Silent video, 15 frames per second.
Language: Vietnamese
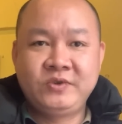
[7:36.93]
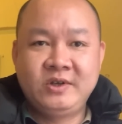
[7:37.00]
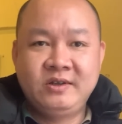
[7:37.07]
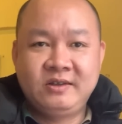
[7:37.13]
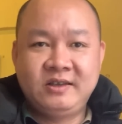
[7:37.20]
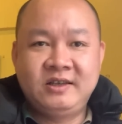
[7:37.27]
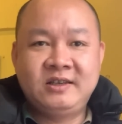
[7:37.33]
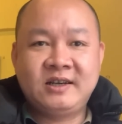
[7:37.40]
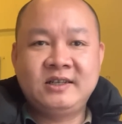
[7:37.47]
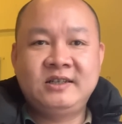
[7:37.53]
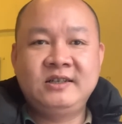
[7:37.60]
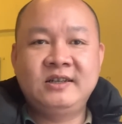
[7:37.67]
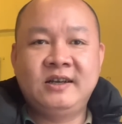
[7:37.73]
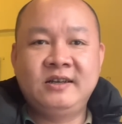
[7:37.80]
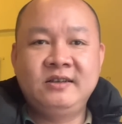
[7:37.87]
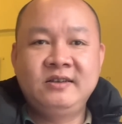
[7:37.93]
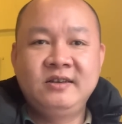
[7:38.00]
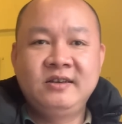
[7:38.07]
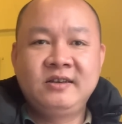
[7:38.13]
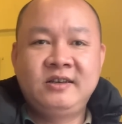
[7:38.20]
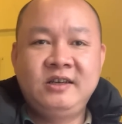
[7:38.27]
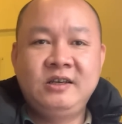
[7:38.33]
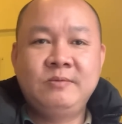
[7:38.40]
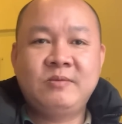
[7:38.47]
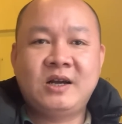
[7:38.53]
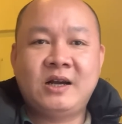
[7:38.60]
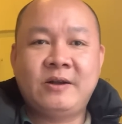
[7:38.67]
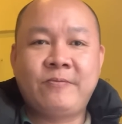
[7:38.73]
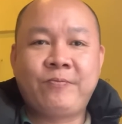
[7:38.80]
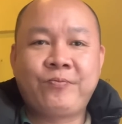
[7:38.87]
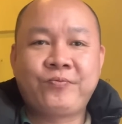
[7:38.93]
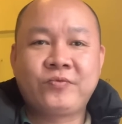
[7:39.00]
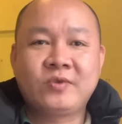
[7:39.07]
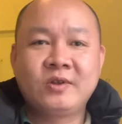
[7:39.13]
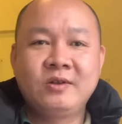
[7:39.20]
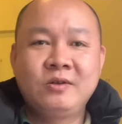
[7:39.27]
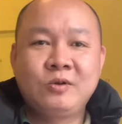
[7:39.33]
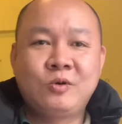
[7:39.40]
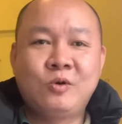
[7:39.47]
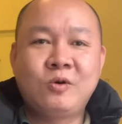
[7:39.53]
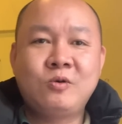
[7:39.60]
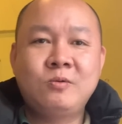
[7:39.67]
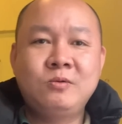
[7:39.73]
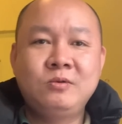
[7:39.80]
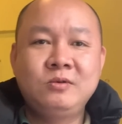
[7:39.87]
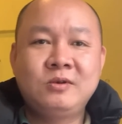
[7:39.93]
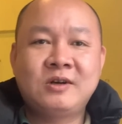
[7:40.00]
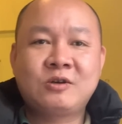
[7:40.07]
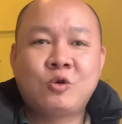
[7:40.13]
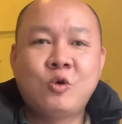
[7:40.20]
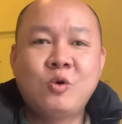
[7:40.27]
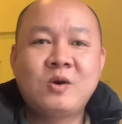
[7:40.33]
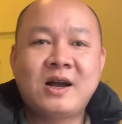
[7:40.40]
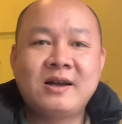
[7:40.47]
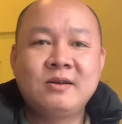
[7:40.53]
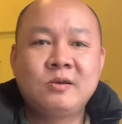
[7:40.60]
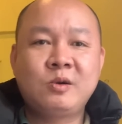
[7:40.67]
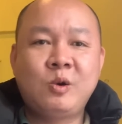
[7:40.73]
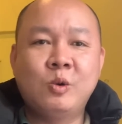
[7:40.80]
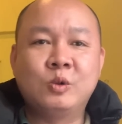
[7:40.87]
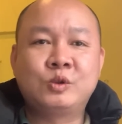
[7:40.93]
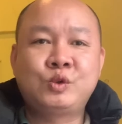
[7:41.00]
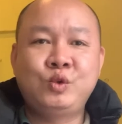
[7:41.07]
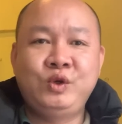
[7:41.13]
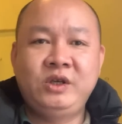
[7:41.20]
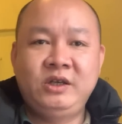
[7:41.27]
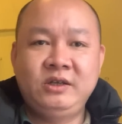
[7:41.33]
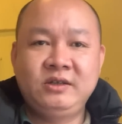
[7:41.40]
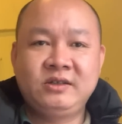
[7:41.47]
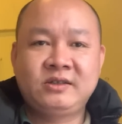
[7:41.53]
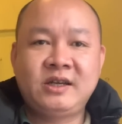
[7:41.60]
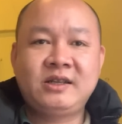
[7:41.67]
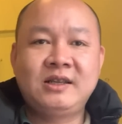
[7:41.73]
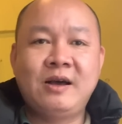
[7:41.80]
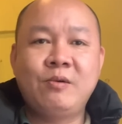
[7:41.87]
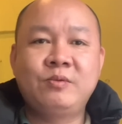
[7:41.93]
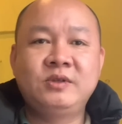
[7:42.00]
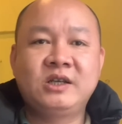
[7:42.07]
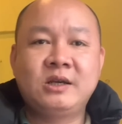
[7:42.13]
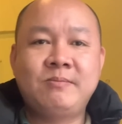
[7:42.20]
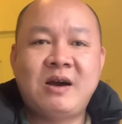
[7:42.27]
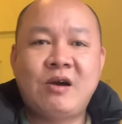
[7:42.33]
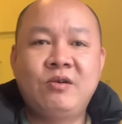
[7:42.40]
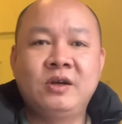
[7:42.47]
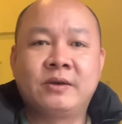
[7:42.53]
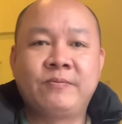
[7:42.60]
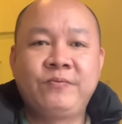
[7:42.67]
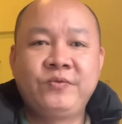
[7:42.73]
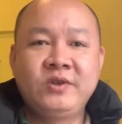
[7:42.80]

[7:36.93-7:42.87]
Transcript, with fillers: Thì những anh chị đấy khi mà cố cố gắng cổ suý, kích động những cái bạo lực,